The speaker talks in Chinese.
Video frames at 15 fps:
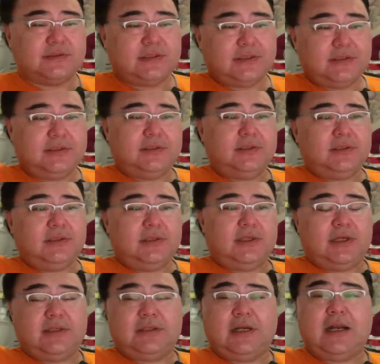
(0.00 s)
的，
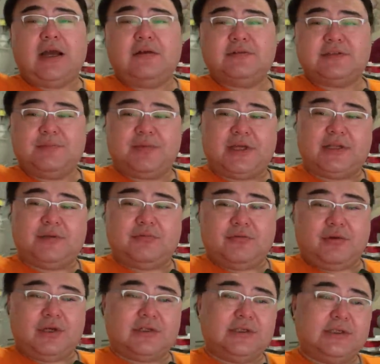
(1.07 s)
当然还有一些别的，不
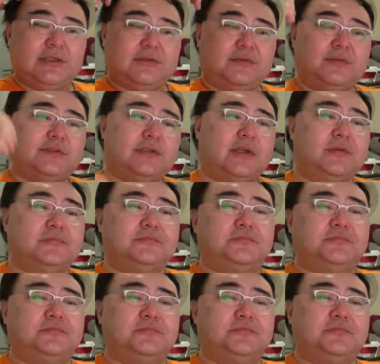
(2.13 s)
光是这些东西了。